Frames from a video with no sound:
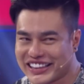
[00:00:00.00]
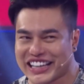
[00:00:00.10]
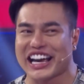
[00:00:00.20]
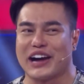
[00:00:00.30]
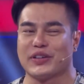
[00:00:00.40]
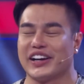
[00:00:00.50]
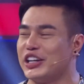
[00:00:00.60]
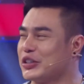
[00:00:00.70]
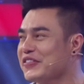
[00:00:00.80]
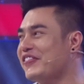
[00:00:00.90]
Gửi đến tất cả mọi
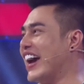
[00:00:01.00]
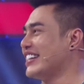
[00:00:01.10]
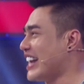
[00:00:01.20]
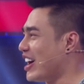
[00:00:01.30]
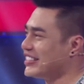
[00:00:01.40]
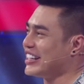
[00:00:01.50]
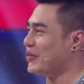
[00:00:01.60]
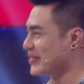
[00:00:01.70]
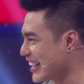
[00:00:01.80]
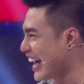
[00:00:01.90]
người lời sức khỏe chào anh
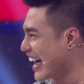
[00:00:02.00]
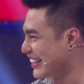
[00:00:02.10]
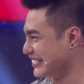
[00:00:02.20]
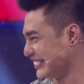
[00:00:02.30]
trọng nhất ạ